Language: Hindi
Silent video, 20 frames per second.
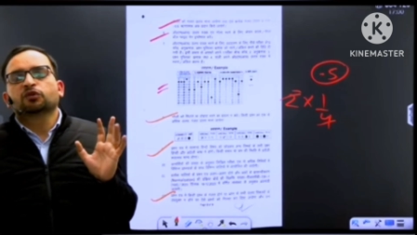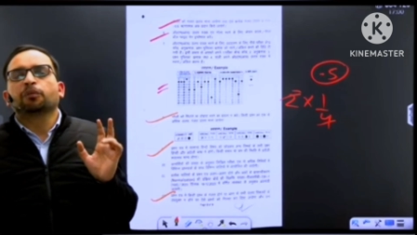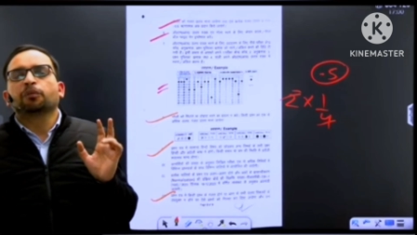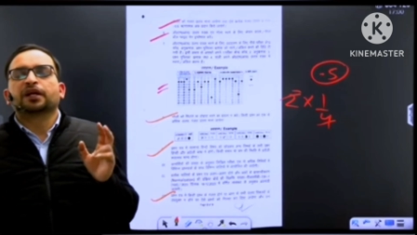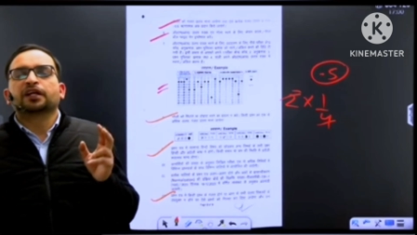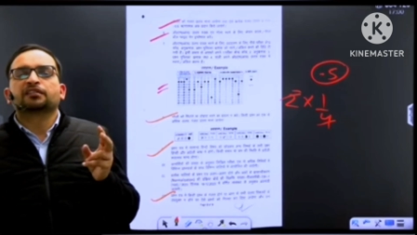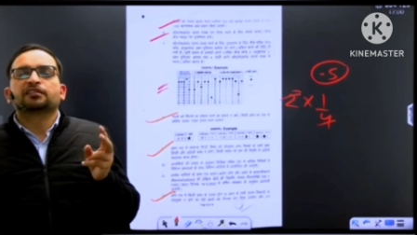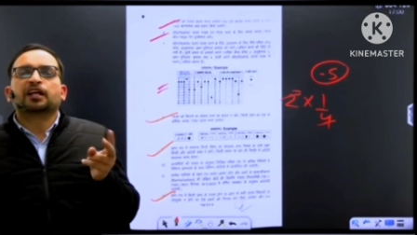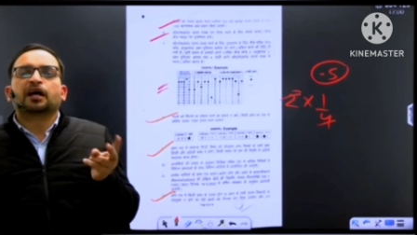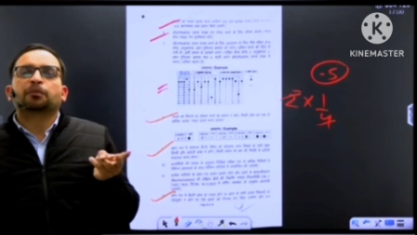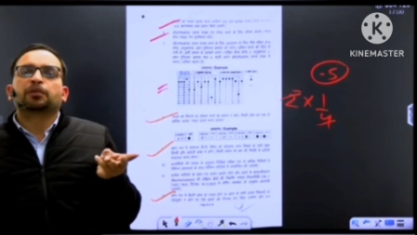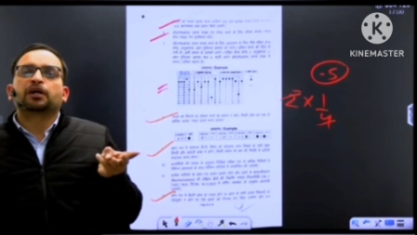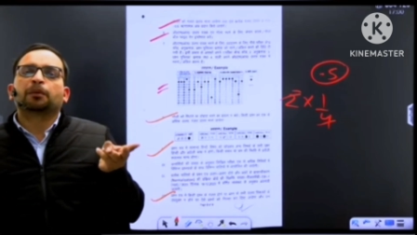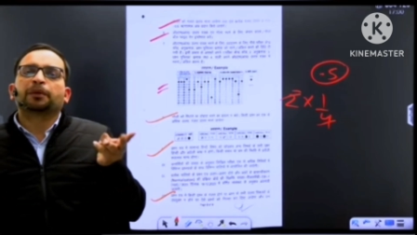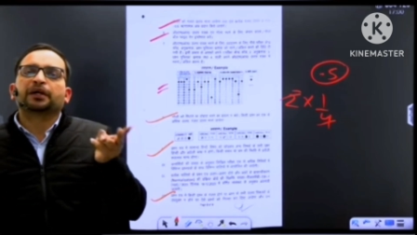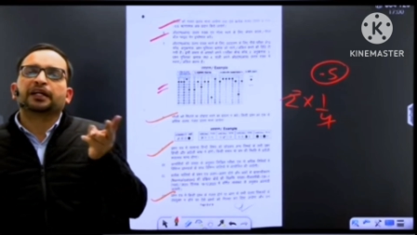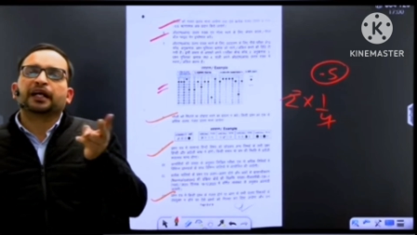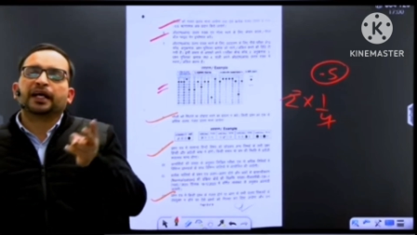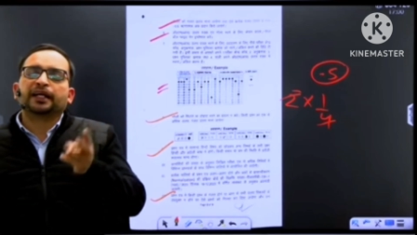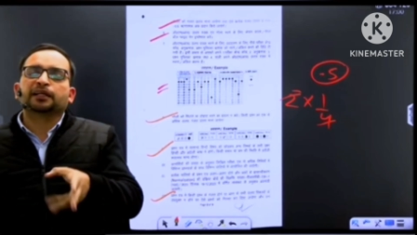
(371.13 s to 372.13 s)
तो वो प्रश्न
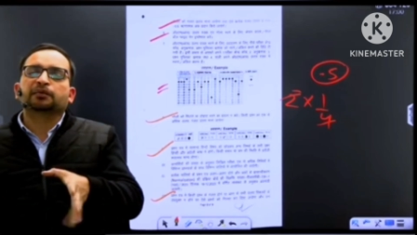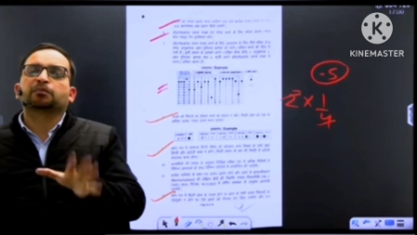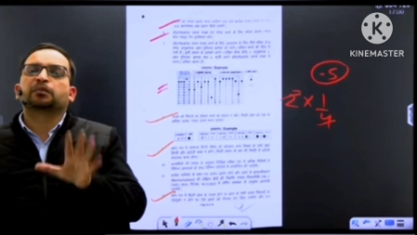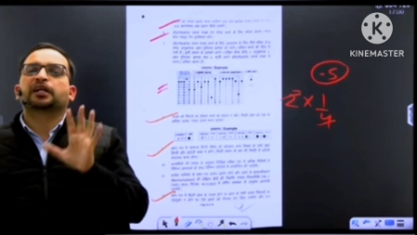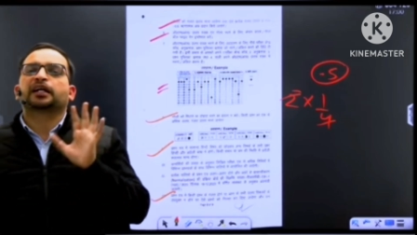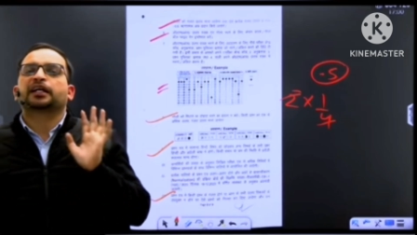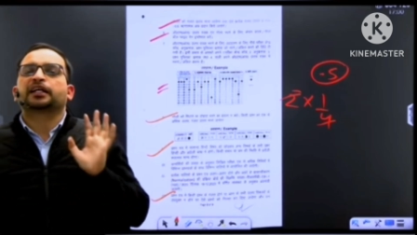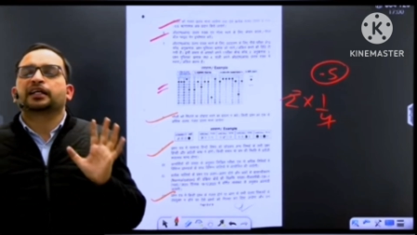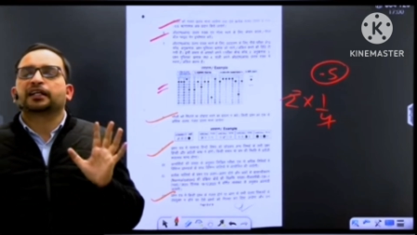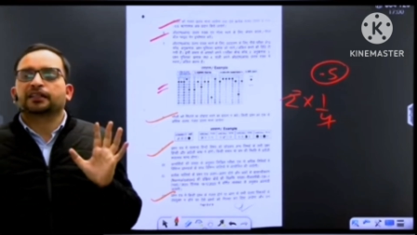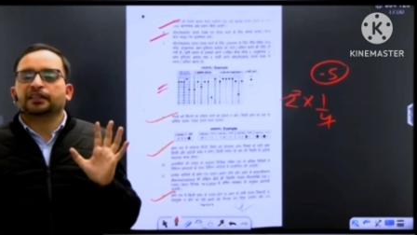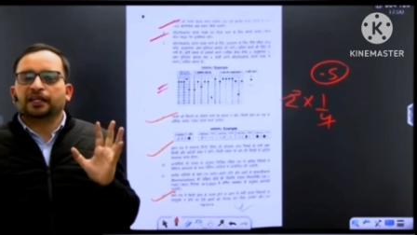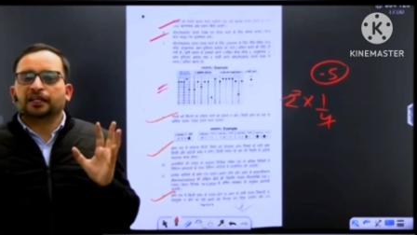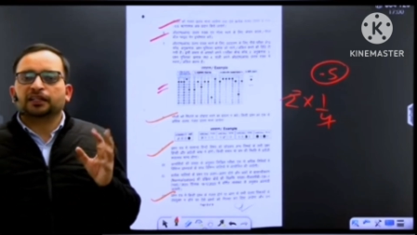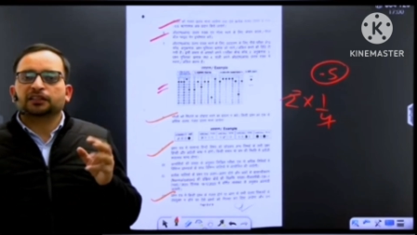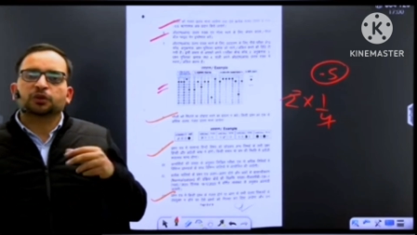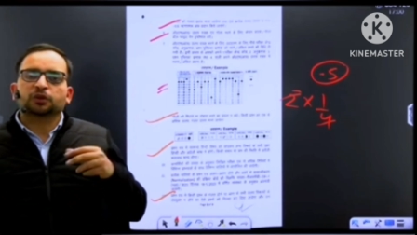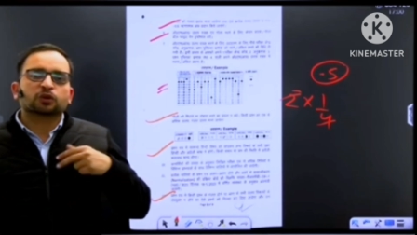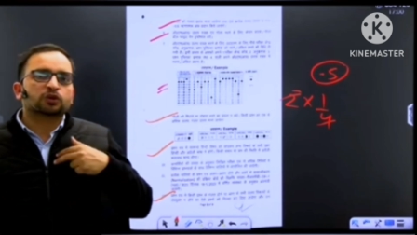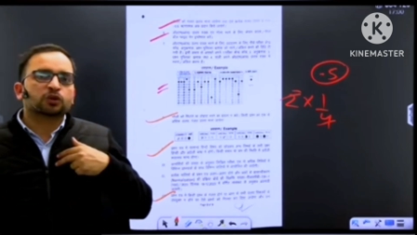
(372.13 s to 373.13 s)
आपका फिर ढाई नंबर लेके
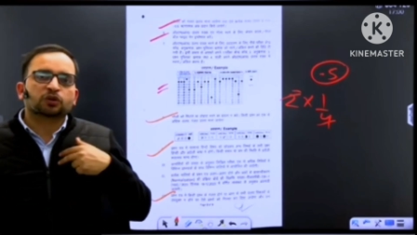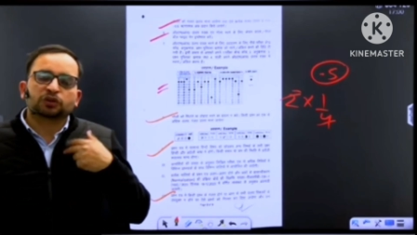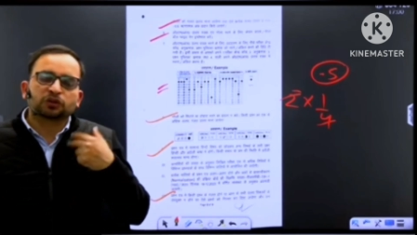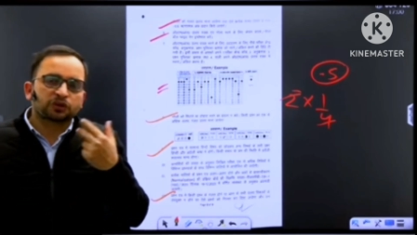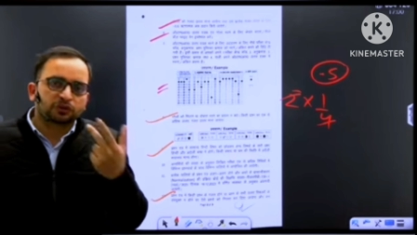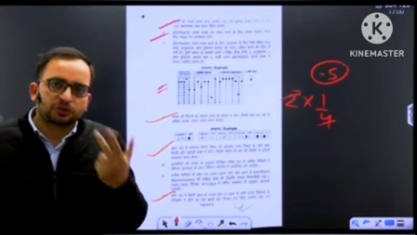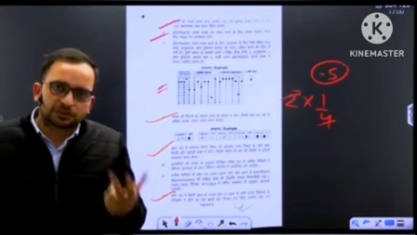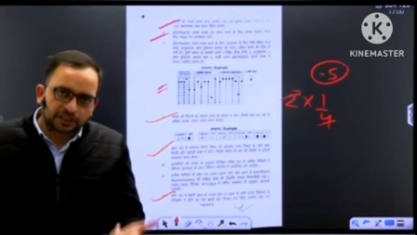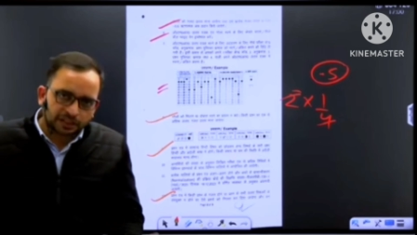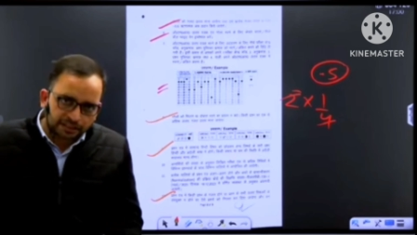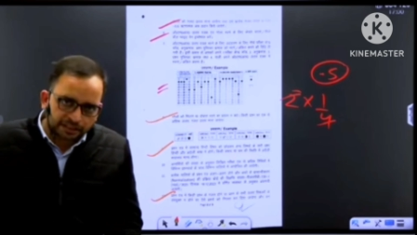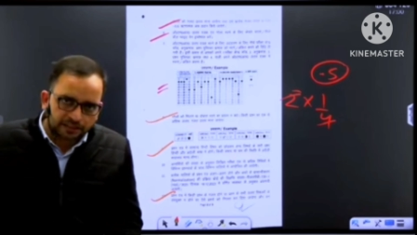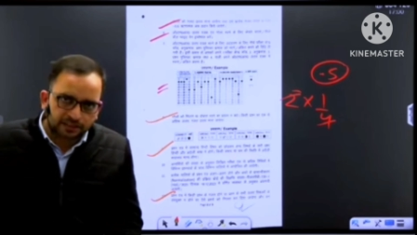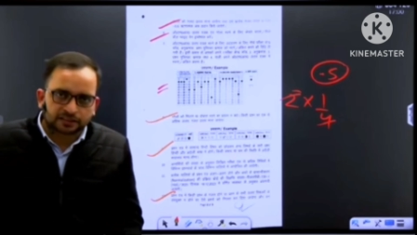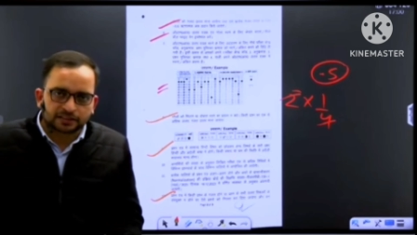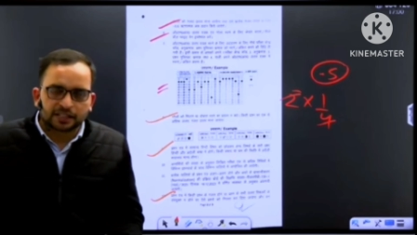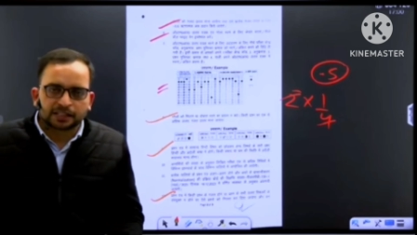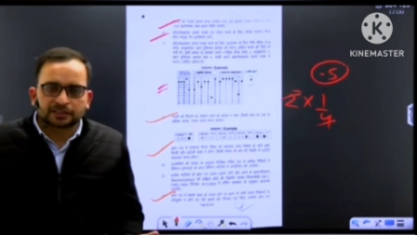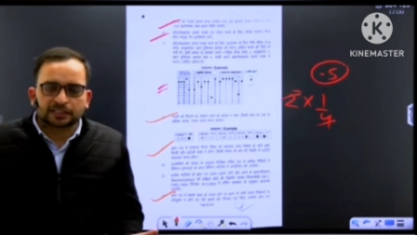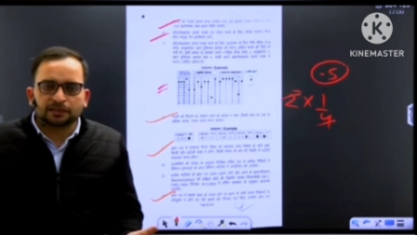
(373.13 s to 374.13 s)
जाएगा दो तो क्योंकि वो
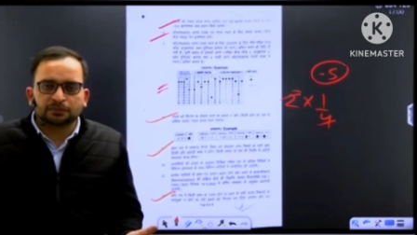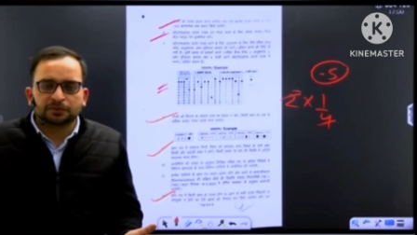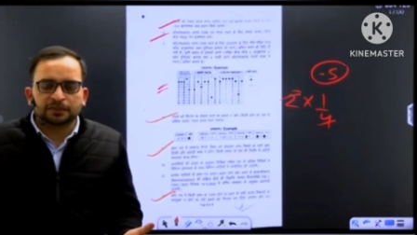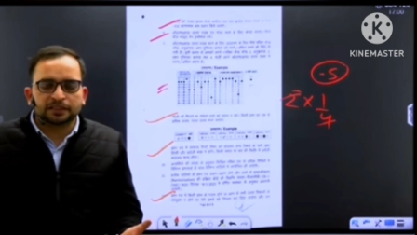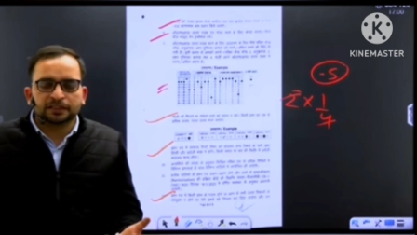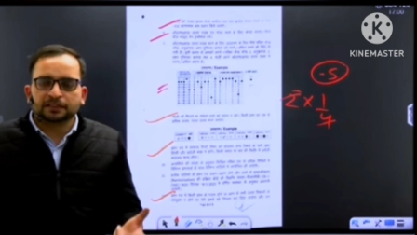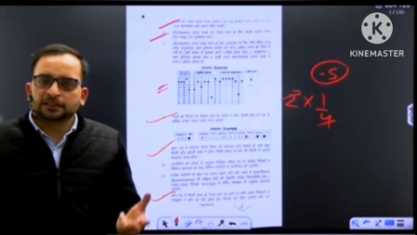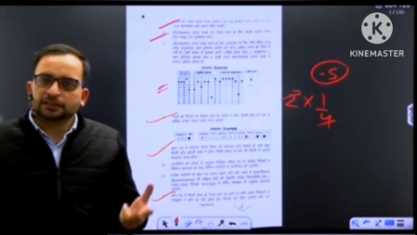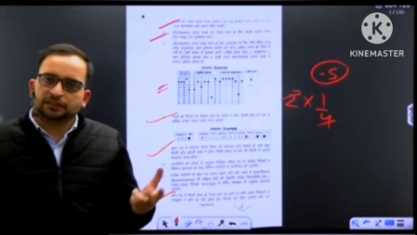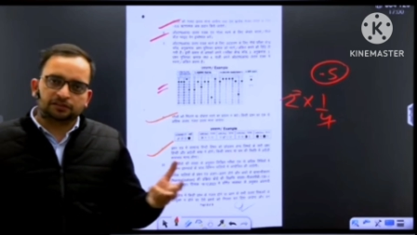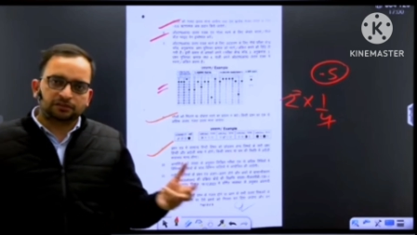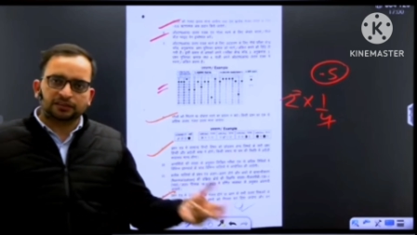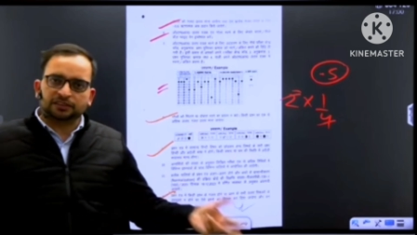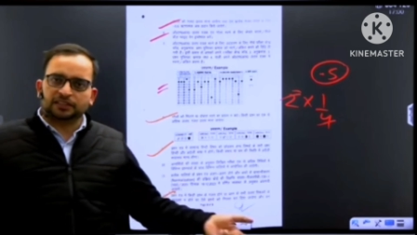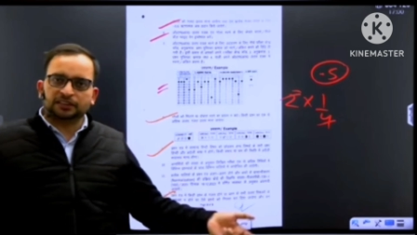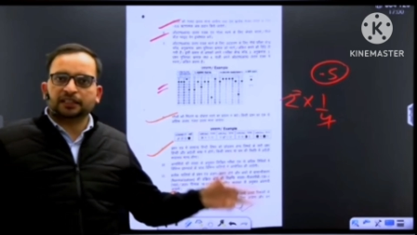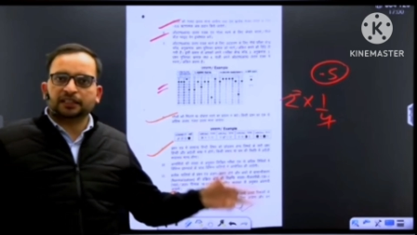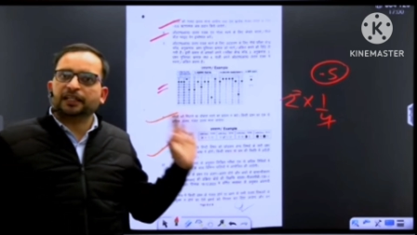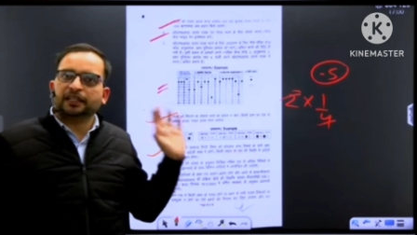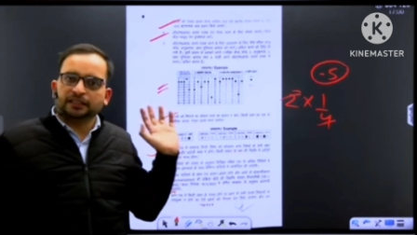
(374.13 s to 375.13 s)
सही कर दिया था आपने
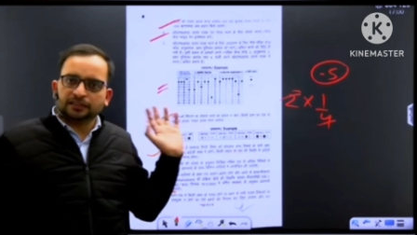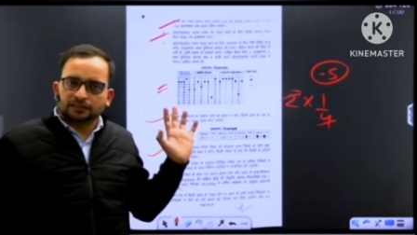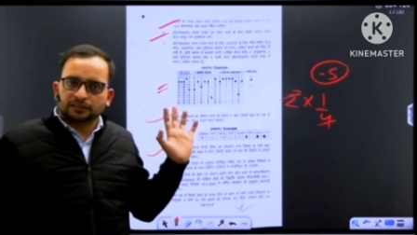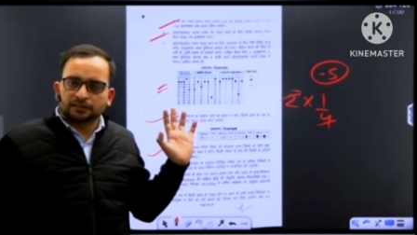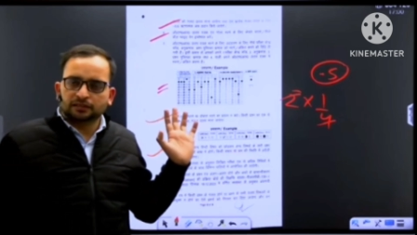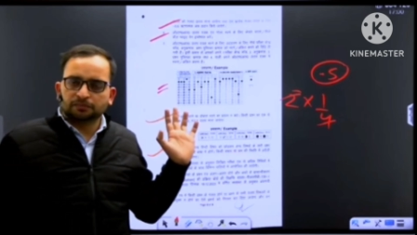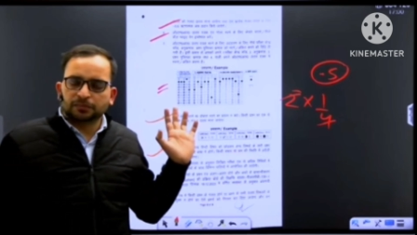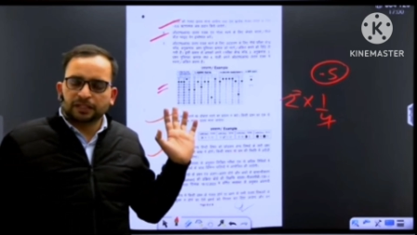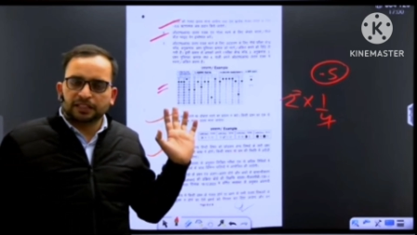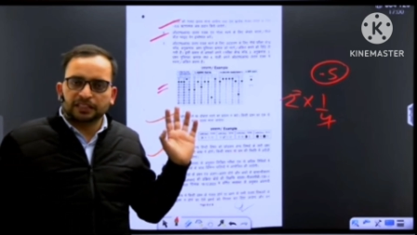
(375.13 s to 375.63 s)
इस वजह से गए